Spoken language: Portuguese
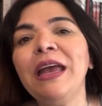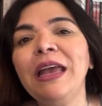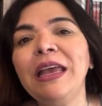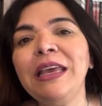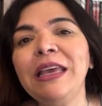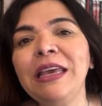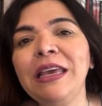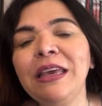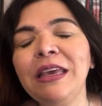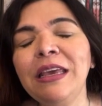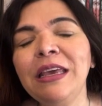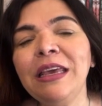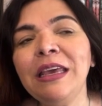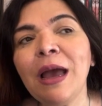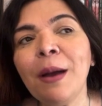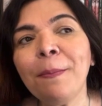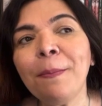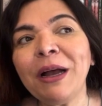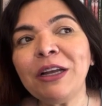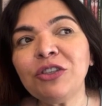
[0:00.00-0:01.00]

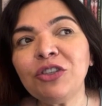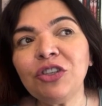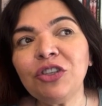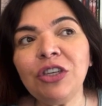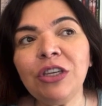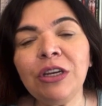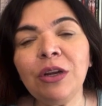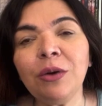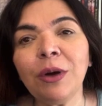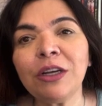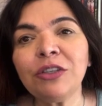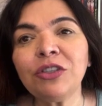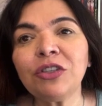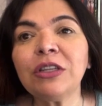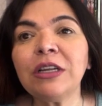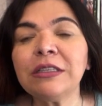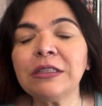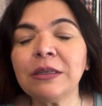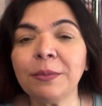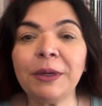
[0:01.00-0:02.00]
E a partir, eu
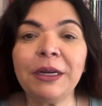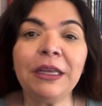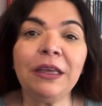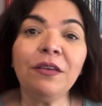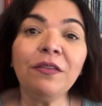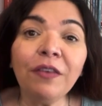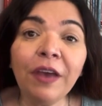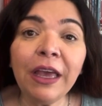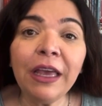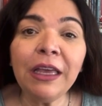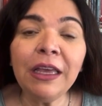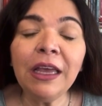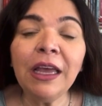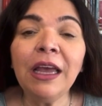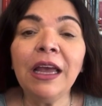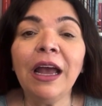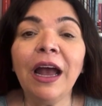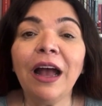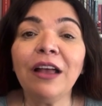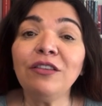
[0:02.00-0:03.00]
acho, da semana que vem,
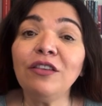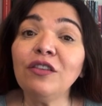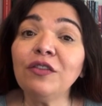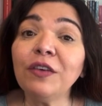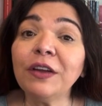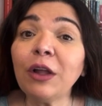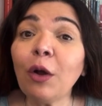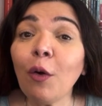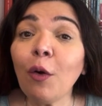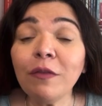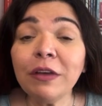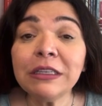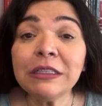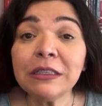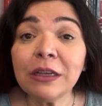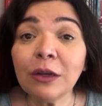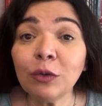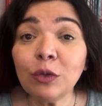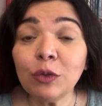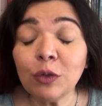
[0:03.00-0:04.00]
a gente vai estar tá
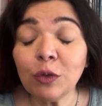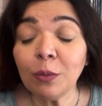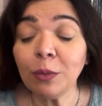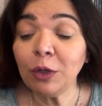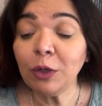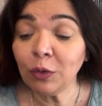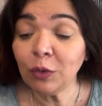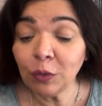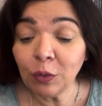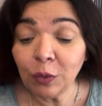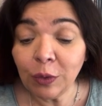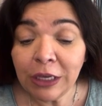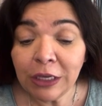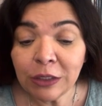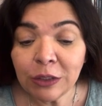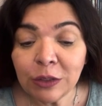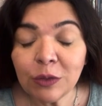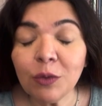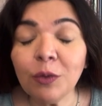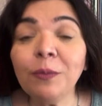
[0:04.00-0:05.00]
conversando sobre tudo
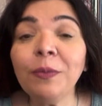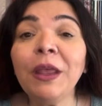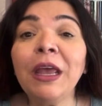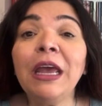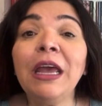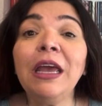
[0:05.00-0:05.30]
isso.